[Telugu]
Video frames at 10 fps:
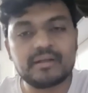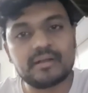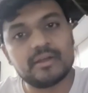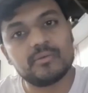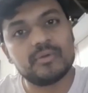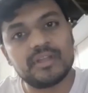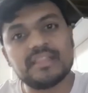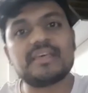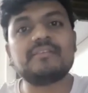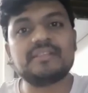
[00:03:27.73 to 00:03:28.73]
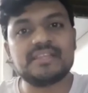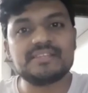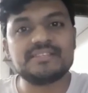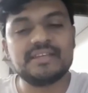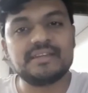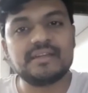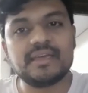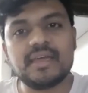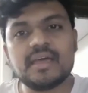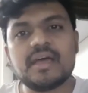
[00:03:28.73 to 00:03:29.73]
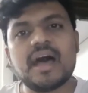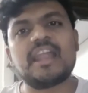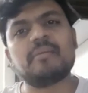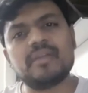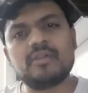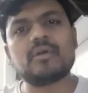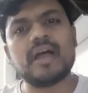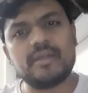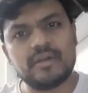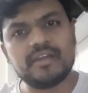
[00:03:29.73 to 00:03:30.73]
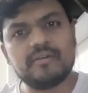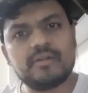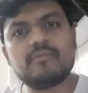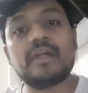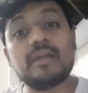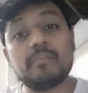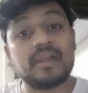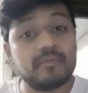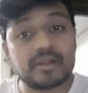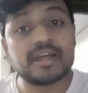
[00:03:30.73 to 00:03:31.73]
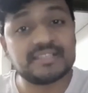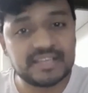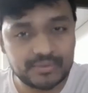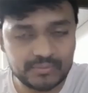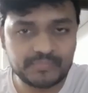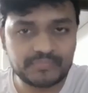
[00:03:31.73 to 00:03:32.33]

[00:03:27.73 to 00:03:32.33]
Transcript: కనుక్కుంటే తర్వాత తెలిసింది ఏంటంటే అన్నమయ్య అని ఒక ఆయన ఉండేవారు వాళ్ళ మనవుడు రాశారు